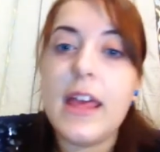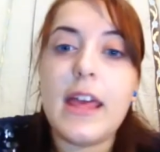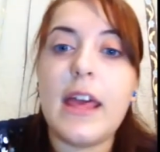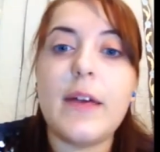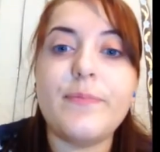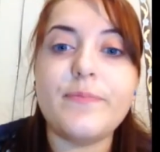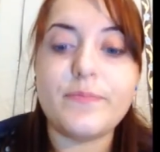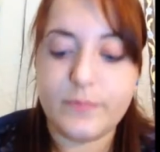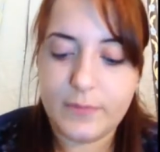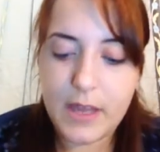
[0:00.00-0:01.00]
e,
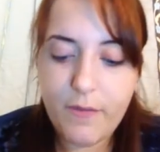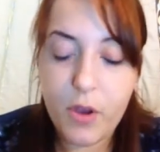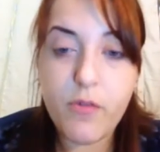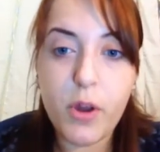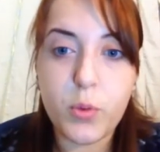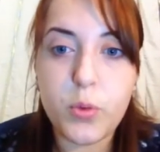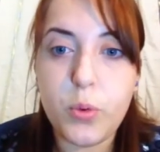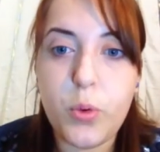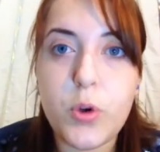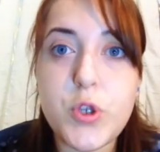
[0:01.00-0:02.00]
ehm, e, voglio fare un
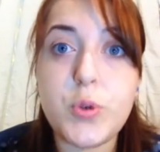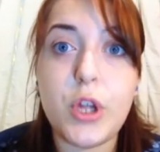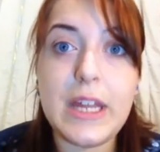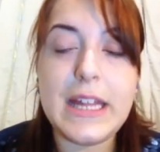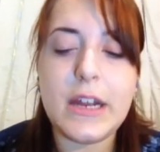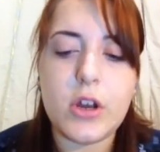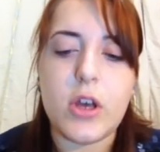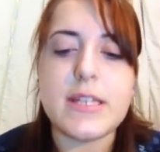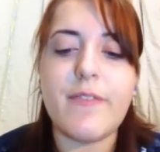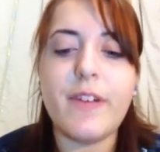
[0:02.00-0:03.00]
trucco sui toni del
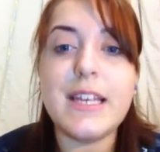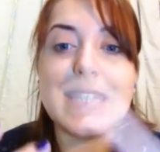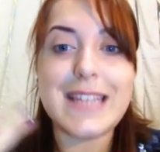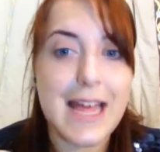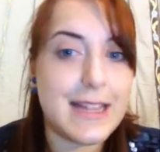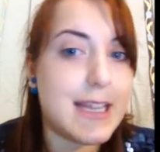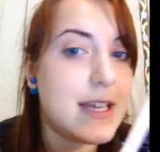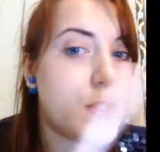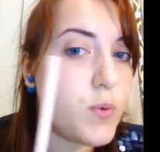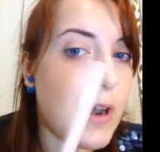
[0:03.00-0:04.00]
rosa, vado a
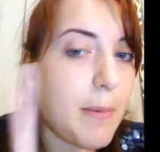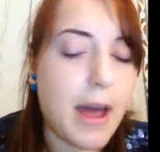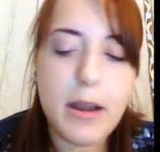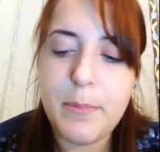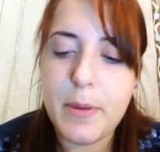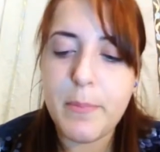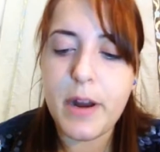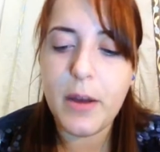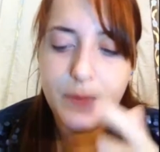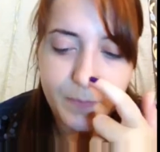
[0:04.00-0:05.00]
stendere sulla
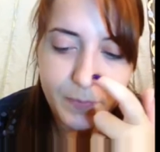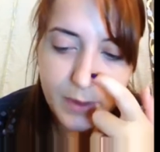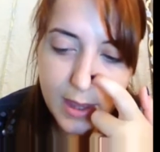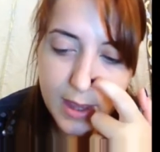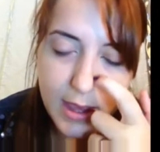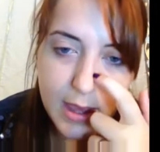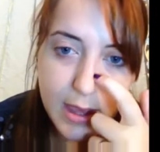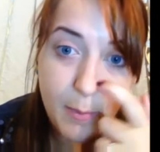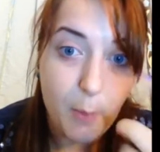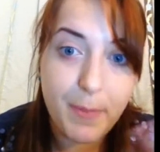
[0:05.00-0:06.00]
palpebra
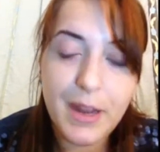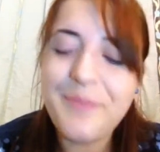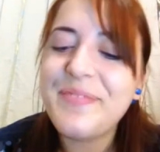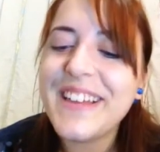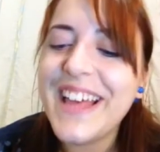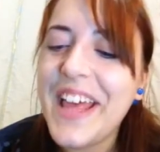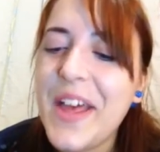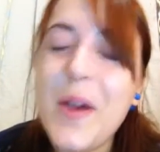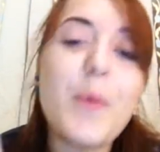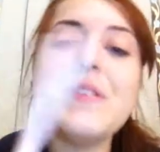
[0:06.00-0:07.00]
eh, mobile
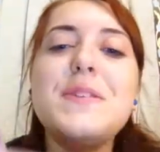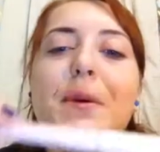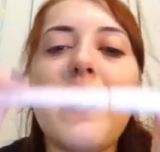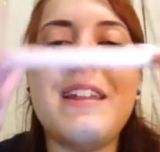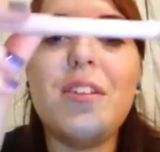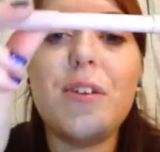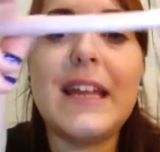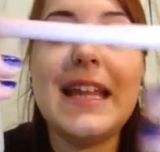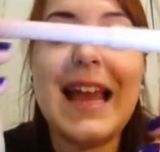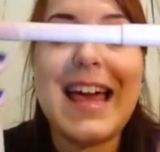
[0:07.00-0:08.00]
questo
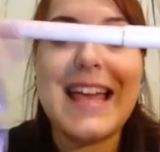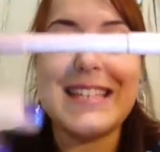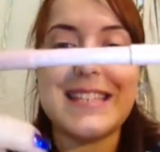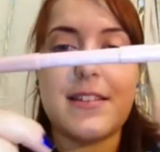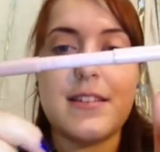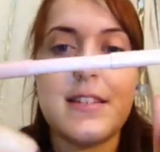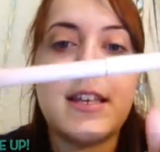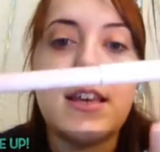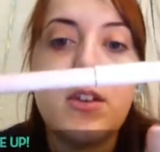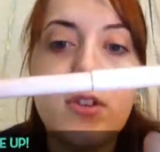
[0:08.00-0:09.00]
matitone della Essence
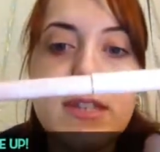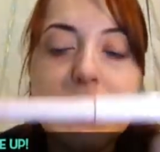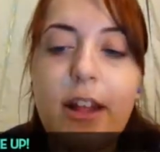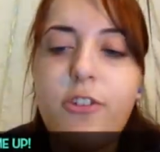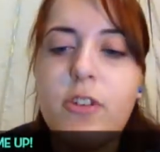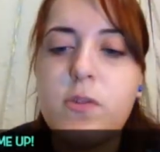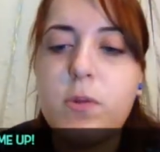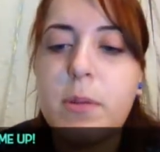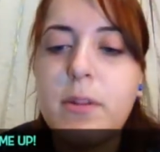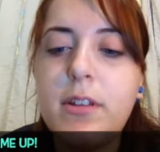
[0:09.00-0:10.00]
che non si legge
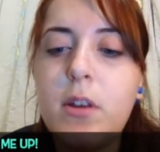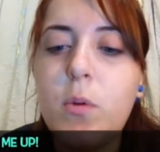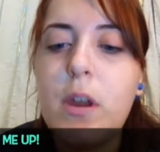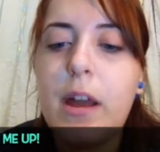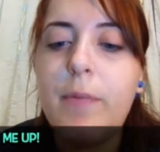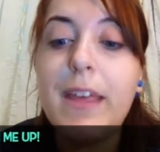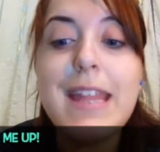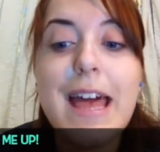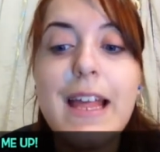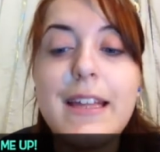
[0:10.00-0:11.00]
assolutamente nulla
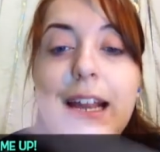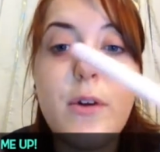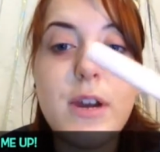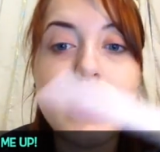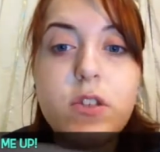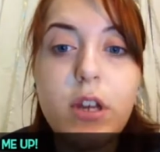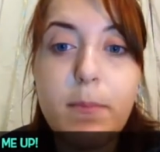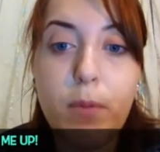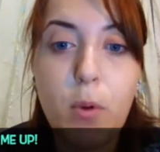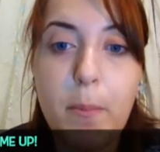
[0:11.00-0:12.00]
ed è della collezione
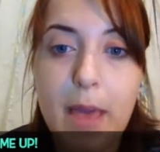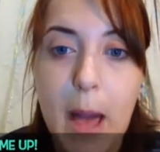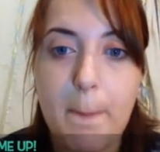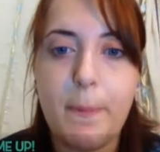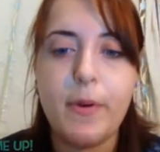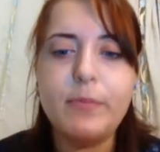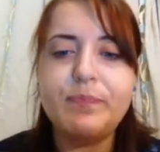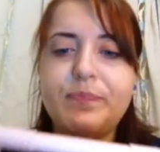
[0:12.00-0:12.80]
Bloom Me Up